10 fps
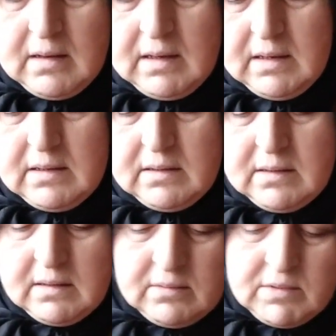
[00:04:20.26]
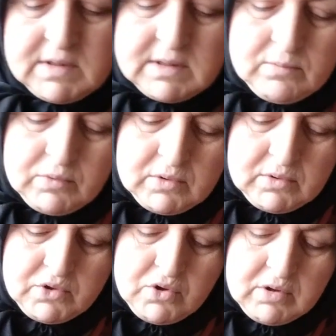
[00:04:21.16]
ayırdığımız
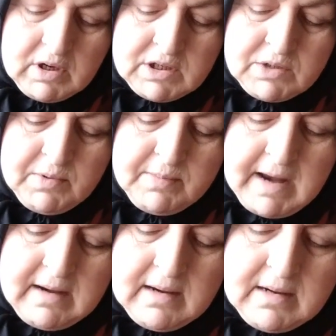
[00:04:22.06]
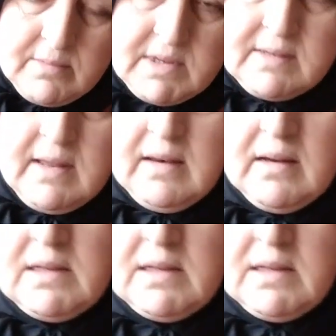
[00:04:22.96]
bu çok acı biberlerimizden.